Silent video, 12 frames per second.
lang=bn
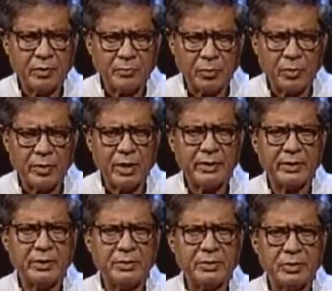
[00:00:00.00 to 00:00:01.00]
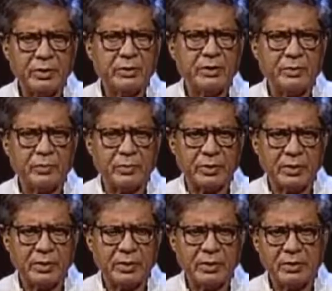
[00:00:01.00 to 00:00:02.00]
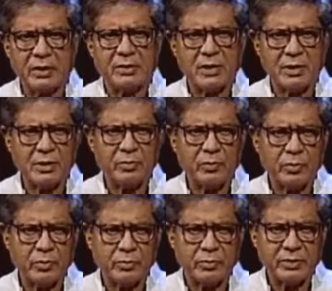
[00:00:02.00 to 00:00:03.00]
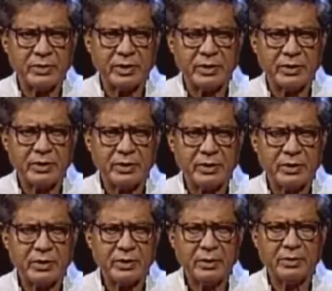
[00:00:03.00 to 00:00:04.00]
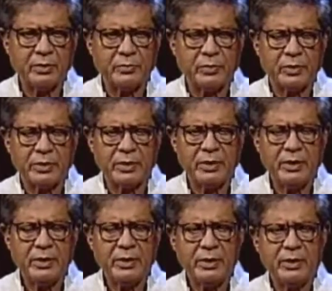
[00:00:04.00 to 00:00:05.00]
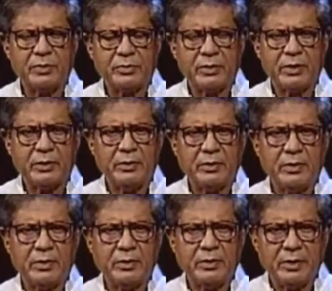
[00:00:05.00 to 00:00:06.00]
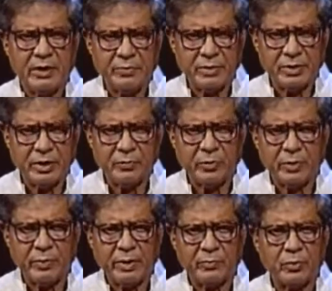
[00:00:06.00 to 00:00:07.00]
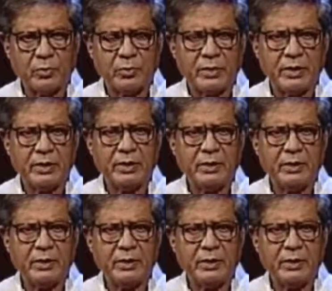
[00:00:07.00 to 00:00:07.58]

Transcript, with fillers: ভোর রাতের শহীদদের প্রতি যারা শাহাদ বরণ করেছিলেন তাদের প্রতি একুশে টেলিভিশনের পরিবারের পক্ষ থেকে